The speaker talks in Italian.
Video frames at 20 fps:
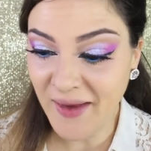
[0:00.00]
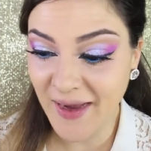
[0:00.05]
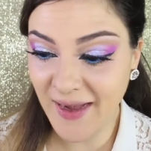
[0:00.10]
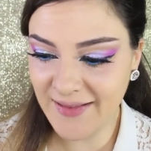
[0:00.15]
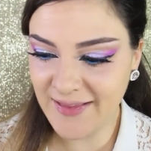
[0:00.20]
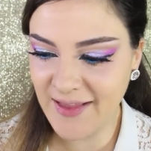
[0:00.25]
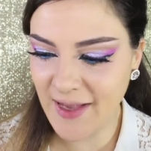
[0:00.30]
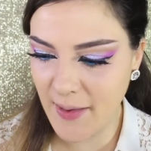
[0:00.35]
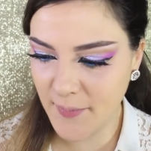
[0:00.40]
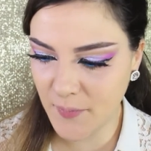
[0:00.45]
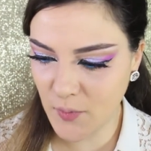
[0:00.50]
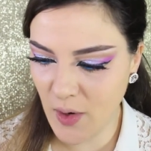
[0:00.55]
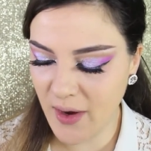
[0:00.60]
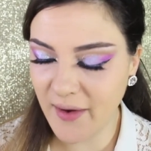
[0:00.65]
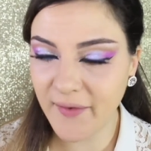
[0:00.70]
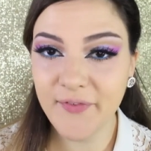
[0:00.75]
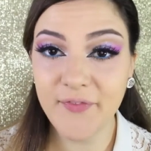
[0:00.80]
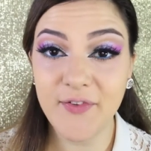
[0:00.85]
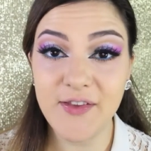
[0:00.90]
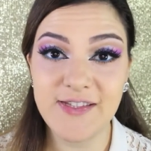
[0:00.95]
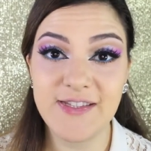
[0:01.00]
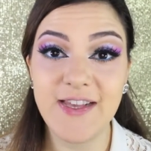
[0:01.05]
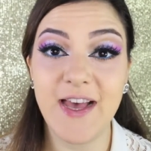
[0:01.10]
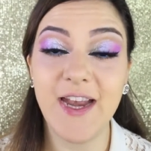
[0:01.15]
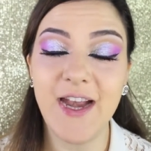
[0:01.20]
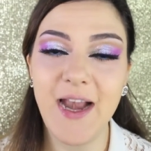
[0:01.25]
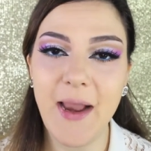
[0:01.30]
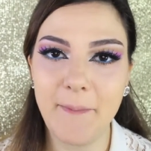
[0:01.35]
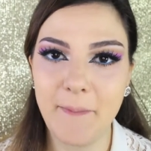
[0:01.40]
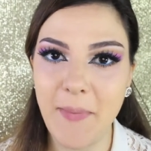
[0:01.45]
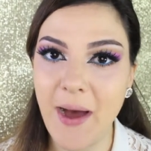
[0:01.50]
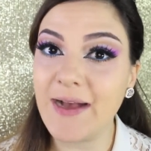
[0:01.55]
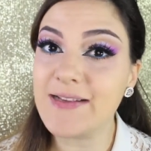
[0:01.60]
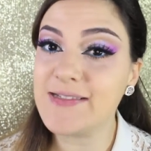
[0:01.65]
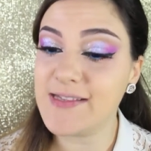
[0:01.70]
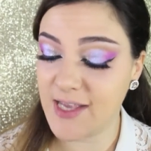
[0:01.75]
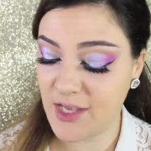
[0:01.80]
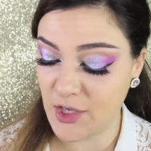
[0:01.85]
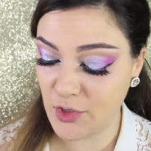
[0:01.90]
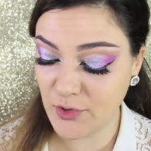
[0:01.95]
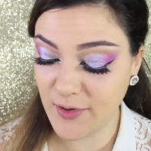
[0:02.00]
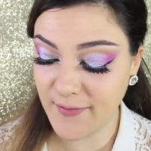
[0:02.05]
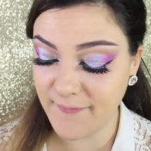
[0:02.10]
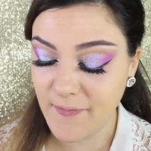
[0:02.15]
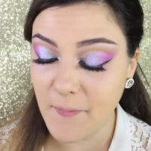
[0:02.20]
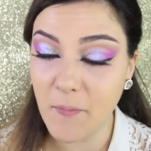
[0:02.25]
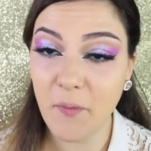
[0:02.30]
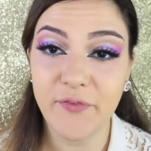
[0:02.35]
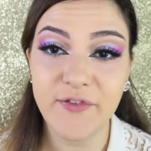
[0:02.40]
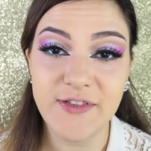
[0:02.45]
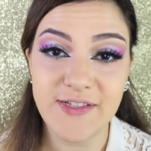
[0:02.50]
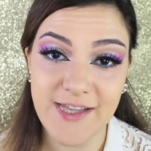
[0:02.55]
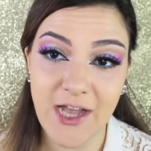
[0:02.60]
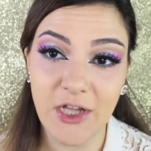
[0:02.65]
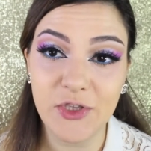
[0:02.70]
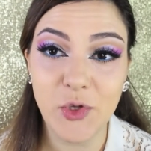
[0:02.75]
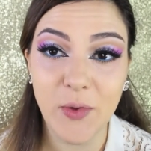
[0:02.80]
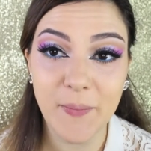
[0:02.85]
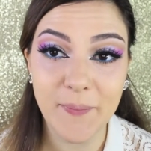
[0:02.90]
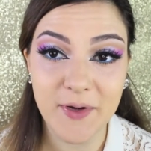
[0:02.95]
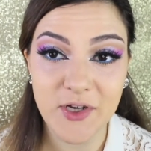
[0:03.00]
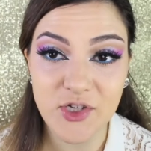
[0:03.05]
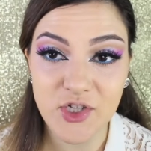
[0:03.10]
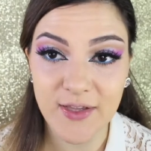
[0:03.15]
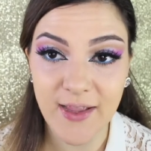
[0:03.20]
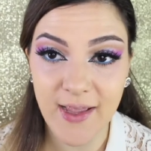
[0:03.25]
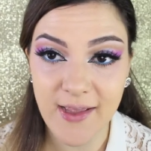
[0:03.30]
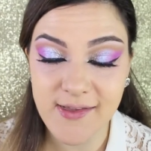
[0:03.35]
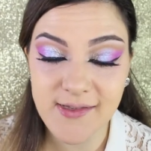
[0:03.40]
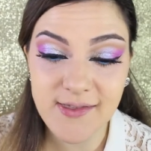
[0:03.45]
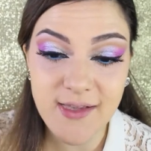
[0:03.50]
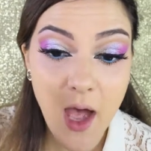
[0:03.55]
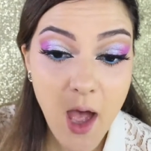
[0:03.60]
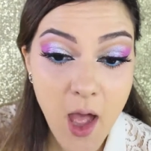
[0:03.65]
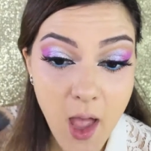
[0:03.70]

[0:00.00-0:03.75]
andiamo a fissare la base che non avevamo fissato in precedenza